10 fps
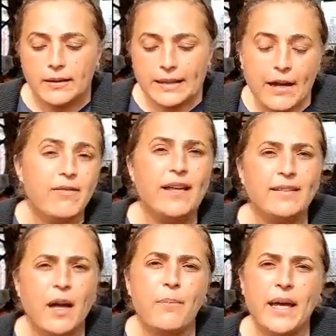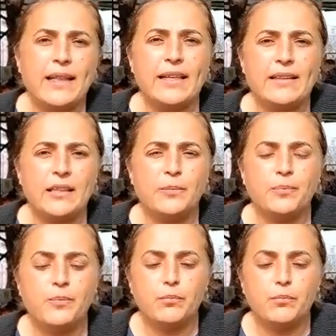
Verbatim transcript: Devletten beklediğim